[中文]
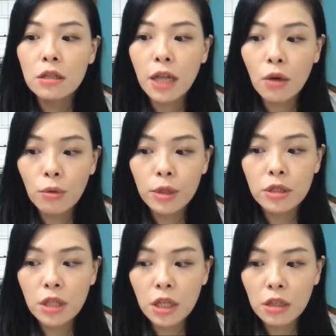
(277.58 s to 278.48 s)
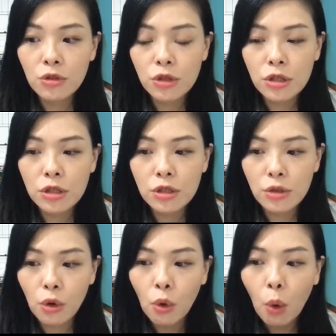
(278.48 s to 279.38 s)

当我们今天就是有